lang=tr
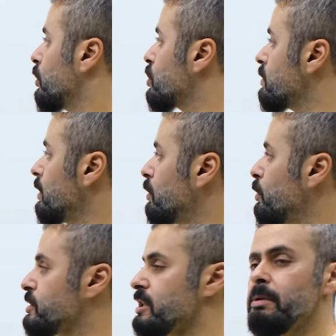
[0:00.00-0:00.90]
O zaman
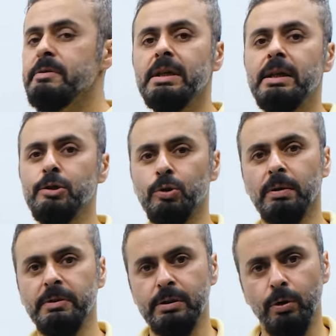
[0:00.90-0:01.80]
ÖSYM bize neyi
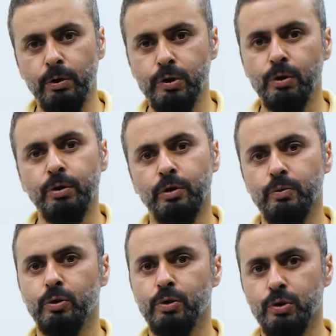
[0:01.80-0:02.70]
sorabilir? Öncülü yorum
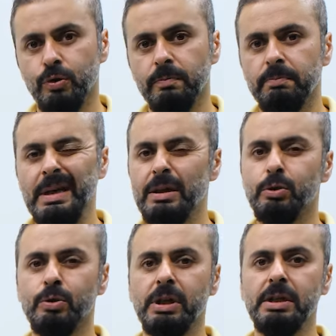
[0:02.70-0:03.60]
sorusu. Bilgi
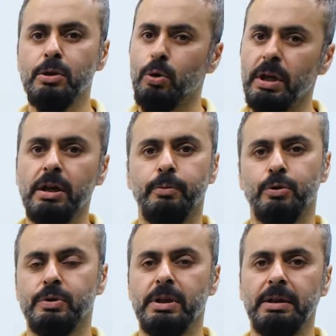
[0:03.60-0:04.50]
sorusu gelince kolay
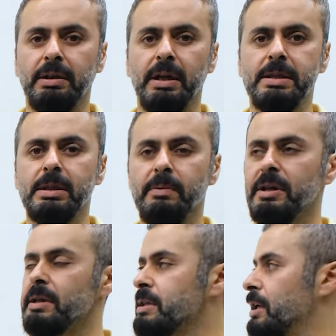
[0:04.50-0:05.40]
yapıyorsun zaten. Ders dinlemen
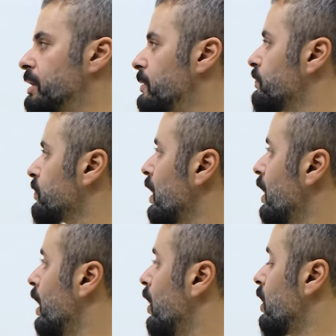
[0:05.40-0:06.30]
yeterli.
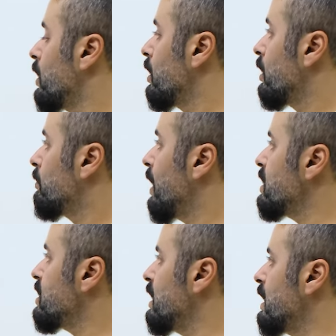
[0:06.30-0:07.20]

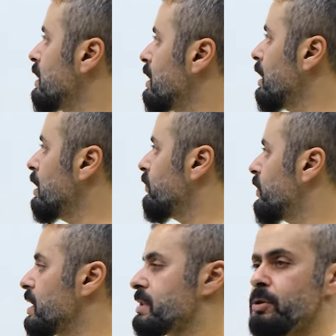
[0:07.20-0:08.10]
Bence İngiltere'yi,
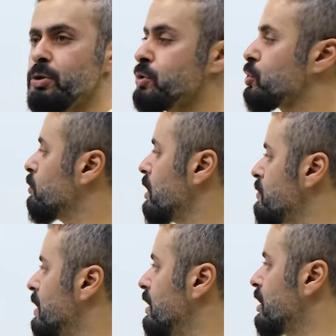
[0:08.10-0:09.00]
Fransa'yı çok
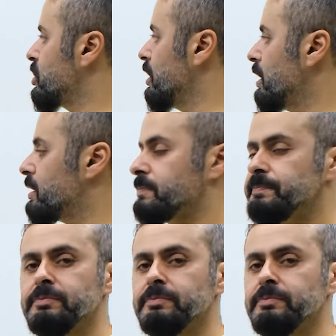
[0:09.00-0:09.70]
sormaz. Bilindik şeyler.